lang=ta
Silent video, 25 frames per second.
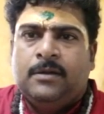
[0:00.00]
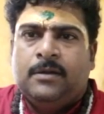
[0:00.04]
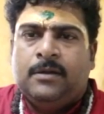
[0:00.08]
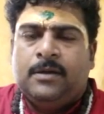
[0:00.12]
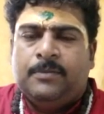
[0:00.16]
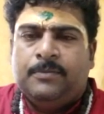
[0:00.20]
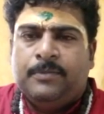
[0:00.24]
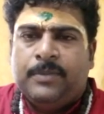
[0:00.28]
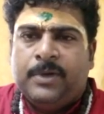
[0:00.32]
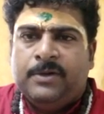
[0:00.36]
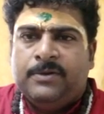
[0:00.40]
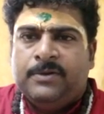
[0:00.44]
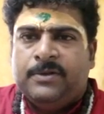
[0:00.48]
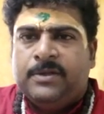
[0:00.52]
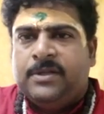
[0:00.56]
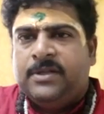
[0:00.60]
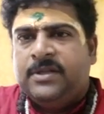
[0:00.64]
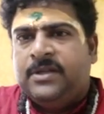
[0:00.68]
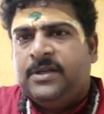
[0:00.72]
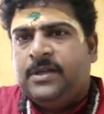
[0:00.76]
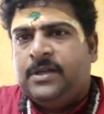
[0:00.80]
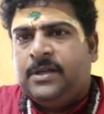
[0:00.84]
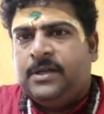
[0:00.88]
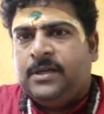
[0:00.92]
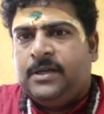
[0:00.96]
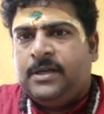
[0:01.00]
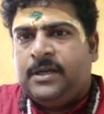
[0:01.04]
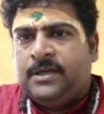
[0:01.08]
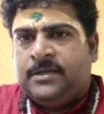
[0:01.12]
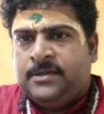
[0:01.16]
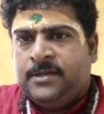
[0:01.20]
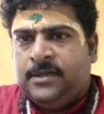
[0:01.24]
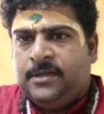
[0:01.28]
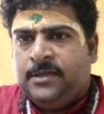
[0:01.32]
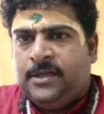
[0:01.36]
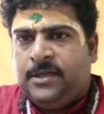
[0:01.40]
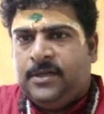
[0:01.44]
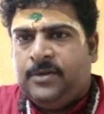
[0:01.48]
ரொம்ப வந்து
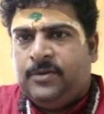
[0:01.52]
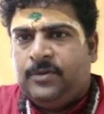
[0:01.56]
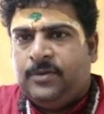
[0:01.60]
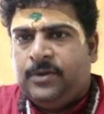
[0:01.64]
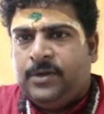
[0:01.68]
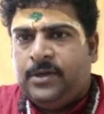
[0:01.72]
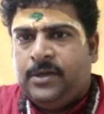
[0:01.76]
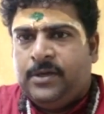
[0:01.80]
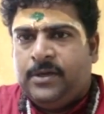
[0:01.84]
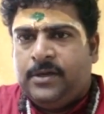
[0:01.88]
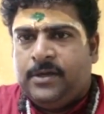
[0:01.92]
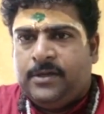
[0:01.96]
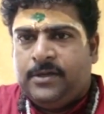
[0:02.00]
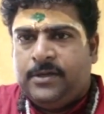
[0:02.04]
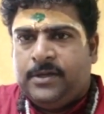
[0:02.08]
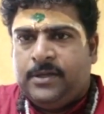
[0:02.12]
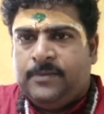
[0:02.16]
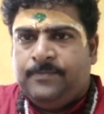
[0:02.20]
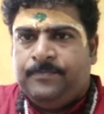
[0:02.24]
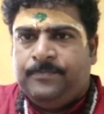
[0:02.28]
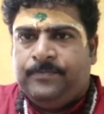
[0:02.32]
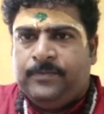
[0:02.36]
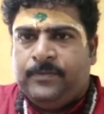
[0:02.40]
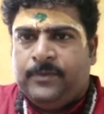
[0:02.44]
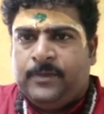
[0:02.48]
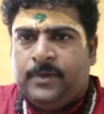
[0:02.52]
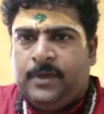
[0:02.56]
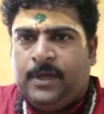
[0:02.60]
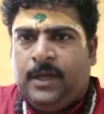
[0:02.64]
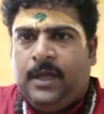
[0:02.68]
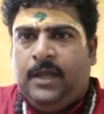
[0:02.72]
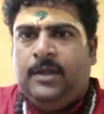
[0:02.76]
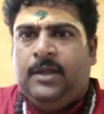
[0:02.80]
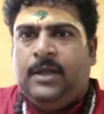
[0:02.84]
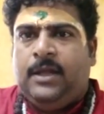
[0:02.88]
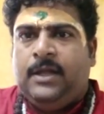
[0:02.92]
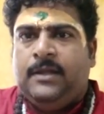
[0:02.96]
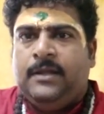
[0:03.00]
கஷ்டத்தை கொடுக்கின்றது
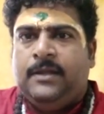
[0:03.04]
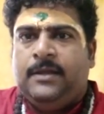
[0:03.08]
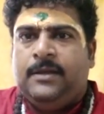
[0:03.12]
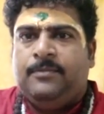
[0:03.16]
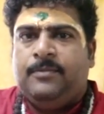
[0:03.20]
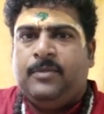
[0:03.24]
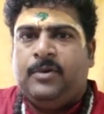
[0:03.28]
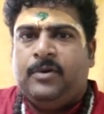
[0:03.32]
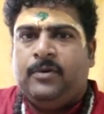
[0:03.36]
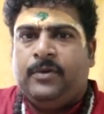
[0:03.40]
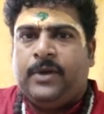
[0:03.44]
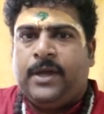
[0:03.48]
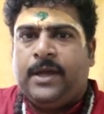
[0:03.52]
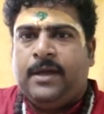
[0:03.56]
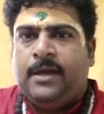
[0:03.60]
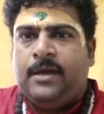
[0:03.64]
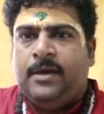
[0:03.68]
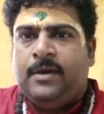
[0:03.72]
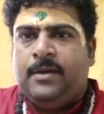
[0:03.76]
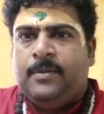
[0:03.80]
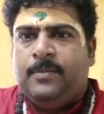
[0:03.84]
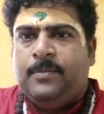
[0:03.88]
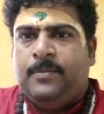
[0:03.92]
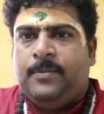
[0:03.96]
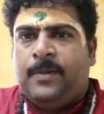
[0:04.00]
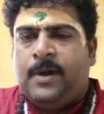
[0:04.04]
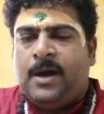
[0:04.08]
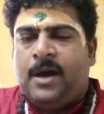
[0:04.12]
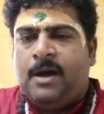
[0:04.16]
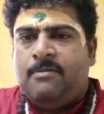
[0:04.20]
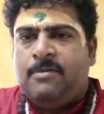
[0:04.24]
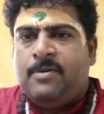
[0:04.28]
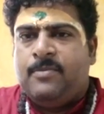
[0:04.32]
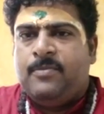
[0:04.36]
அதாவது நம்மளுடைய பாவ